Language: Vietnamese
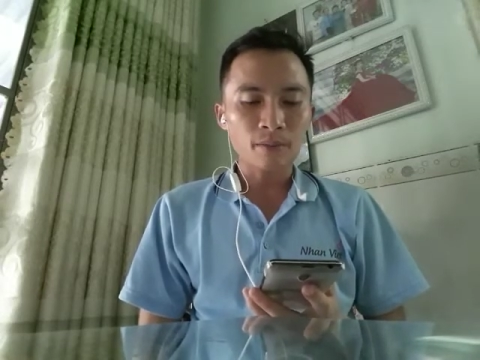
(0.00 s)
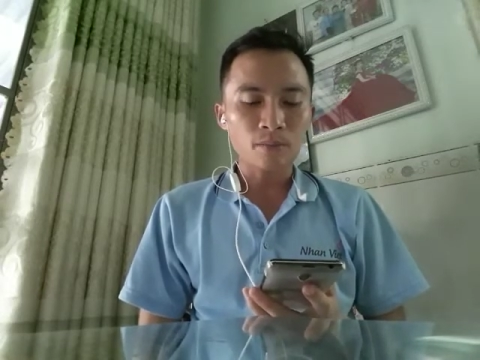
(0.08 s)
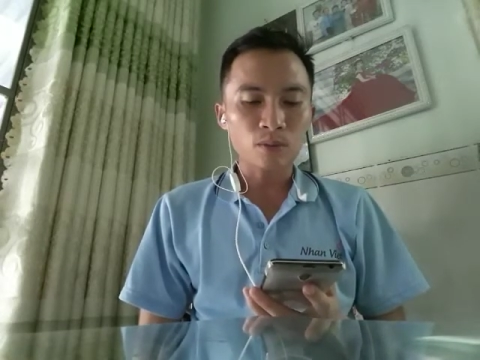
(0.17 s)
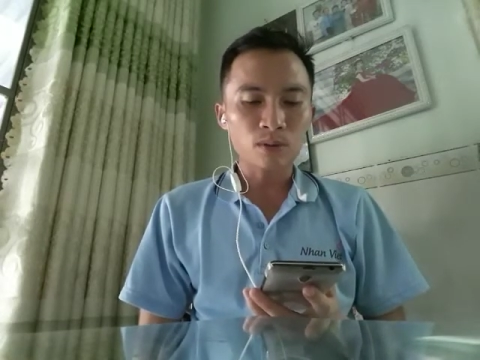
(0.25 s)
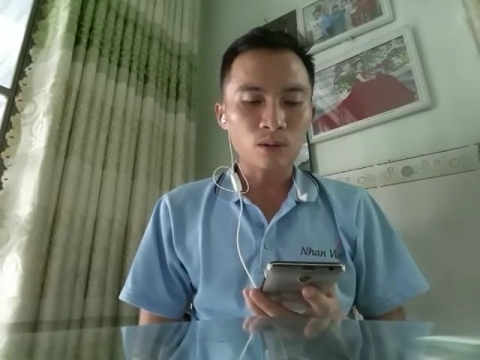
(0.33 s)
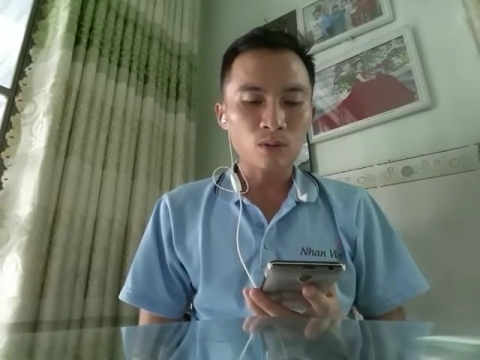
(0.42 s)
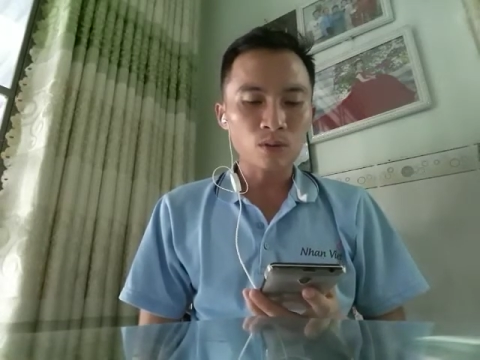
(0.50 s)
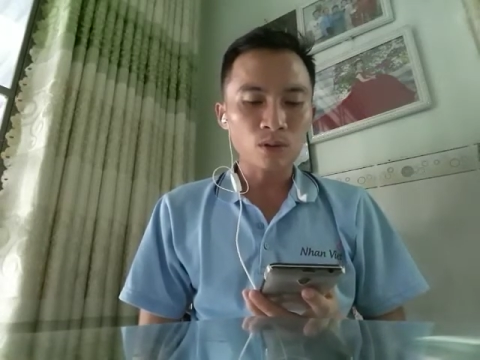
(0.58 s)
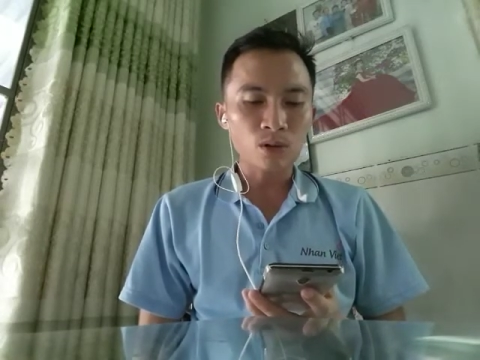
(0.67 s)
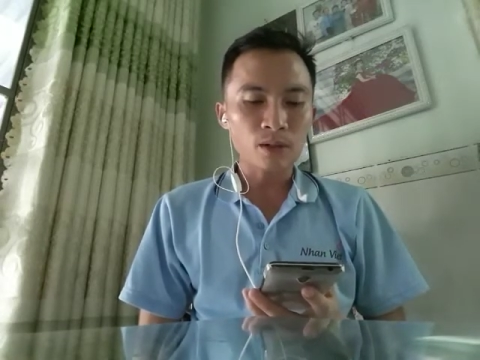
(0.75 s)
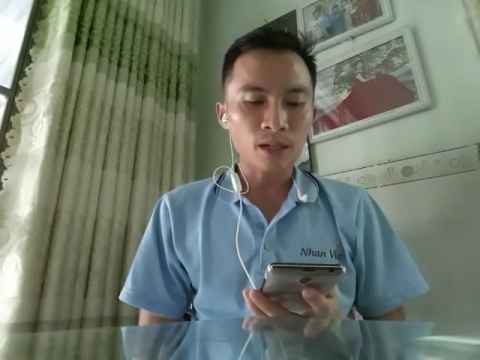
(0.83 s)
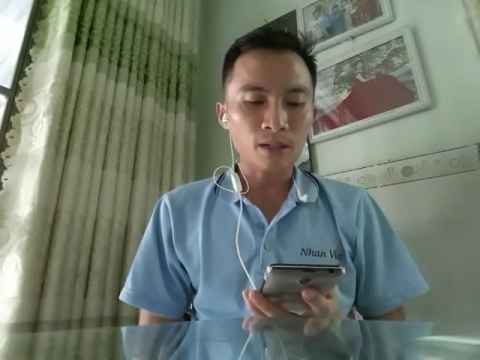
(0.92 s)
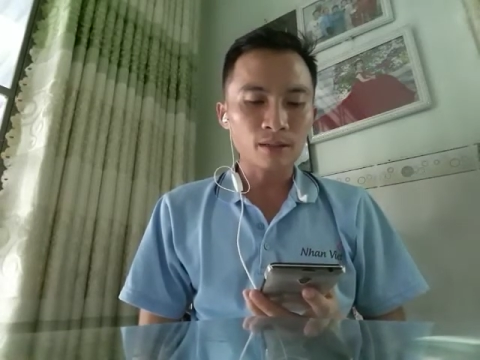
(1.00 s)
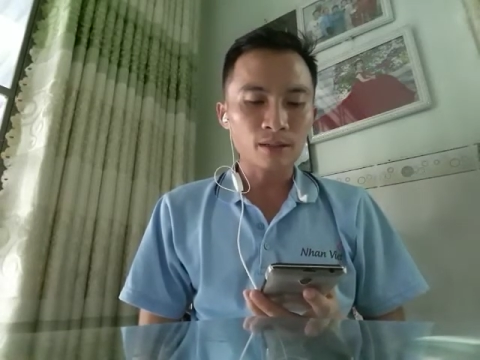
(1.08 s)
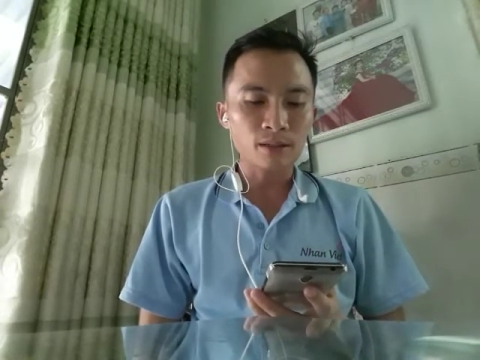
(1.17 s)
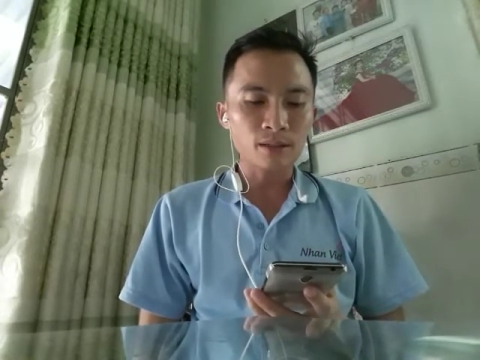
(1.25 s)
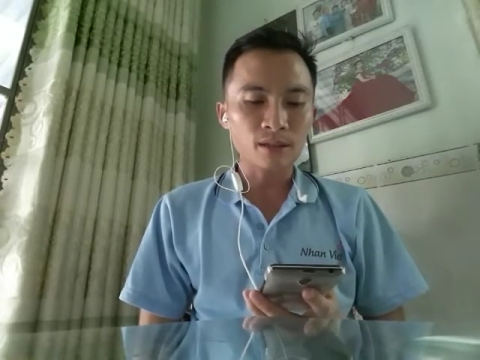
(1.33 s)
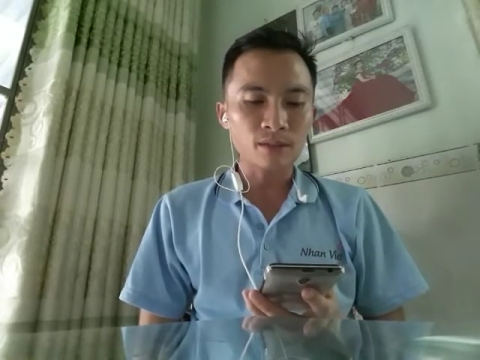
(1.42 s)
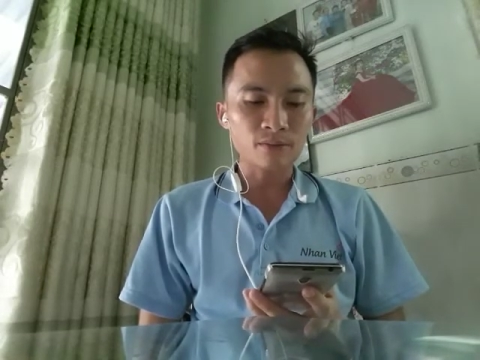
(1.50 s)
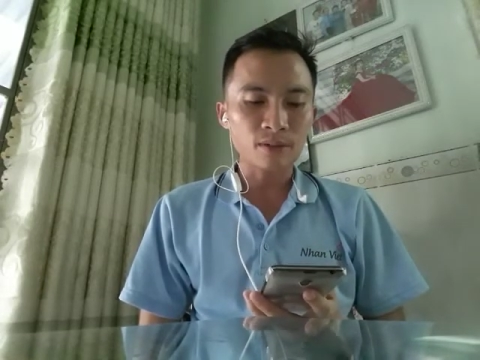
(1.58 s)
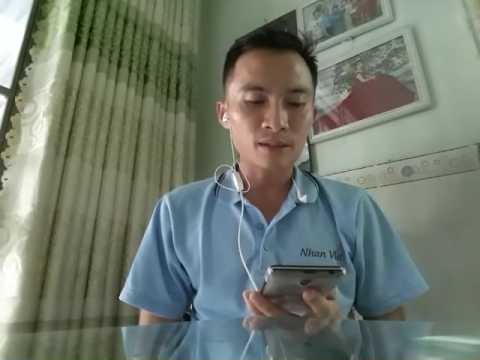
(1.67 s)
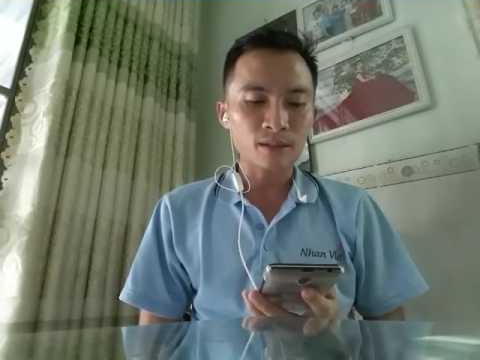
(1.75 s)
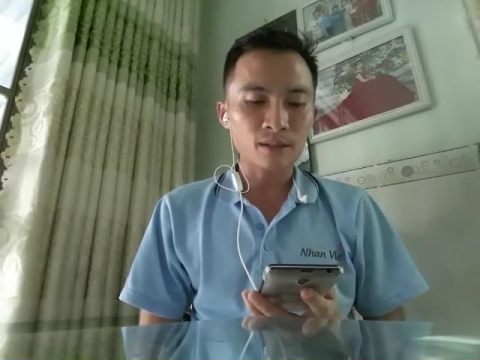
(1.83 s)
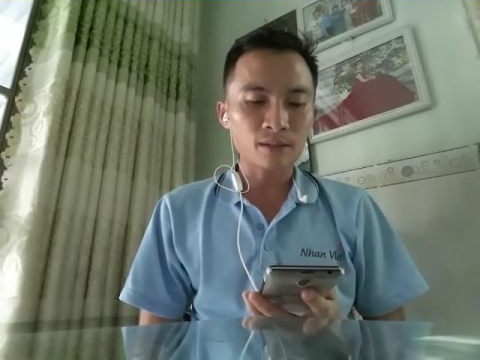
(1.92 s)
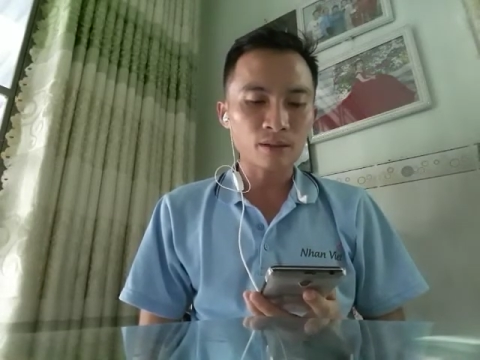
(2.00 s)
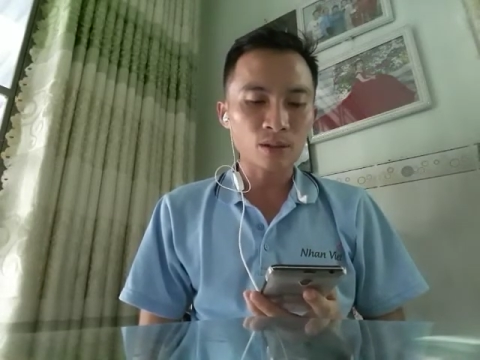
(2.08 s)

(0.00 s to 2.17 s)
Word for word: một tình huống rõ rệt, người thực việc thực,